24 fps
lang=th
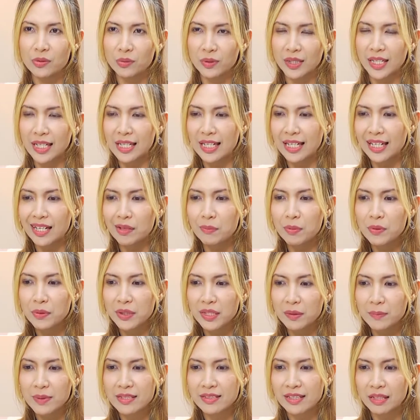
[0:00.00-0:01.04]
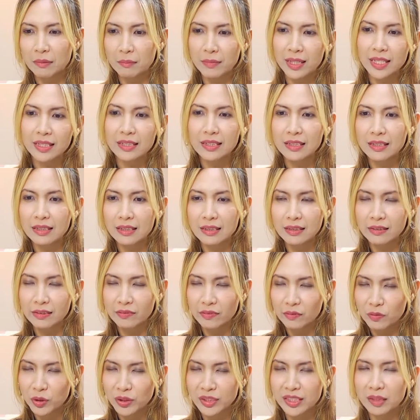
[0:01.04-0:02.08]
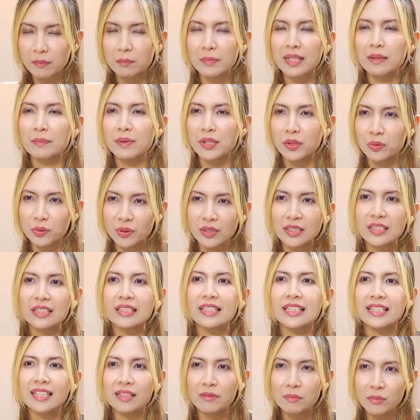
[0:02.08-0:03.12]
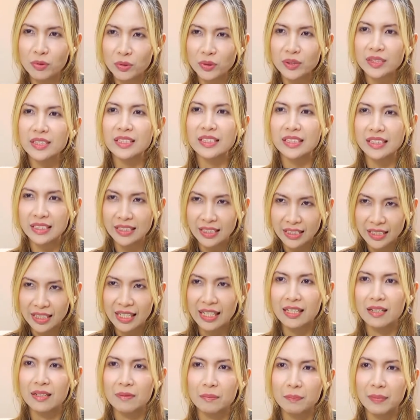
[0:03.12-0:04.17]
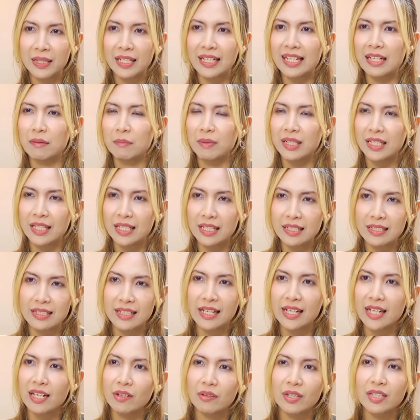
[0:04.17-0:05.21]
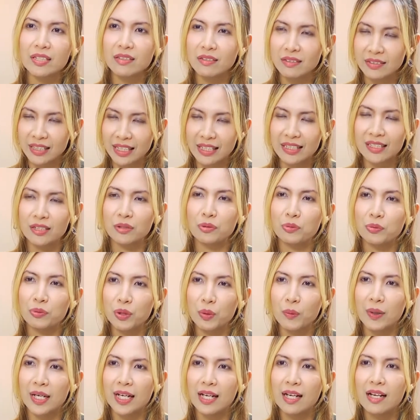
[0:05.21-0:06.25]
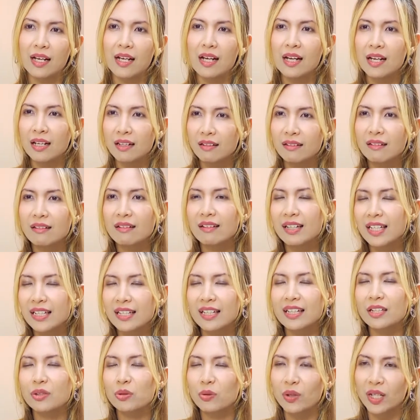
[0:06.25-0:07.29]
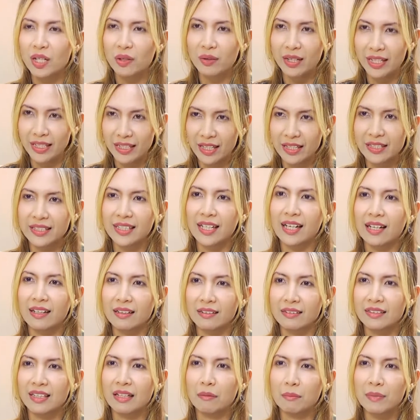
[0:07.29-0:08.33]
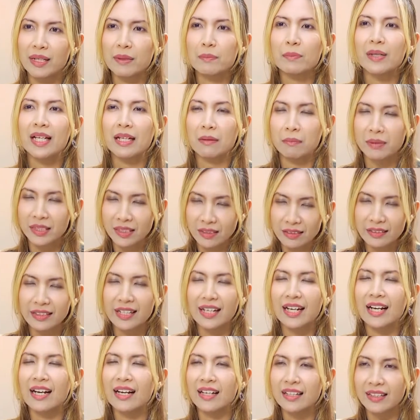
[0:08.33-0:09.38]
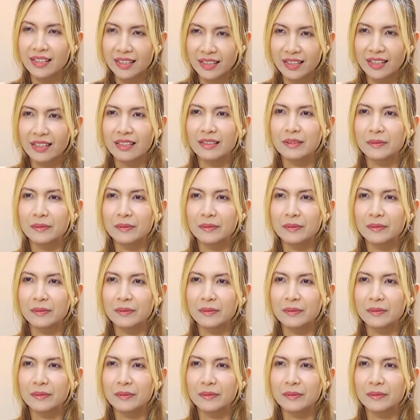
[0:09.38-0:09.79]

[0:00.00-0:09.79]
สุดท้ายแล้วพวกนี้มันสามารถวนกลับมาเป็นตัวเงินได้ทั้งหมดอย่างนี้นะคะเป็นแรงบันดาลใจให้เราได้ศึกษาเรียนรู้ด้วยว่าเรื่องใกล้ๆตัวเราหลายๆอย่างสามารถแปลงเป็นเงินได้ค่ะ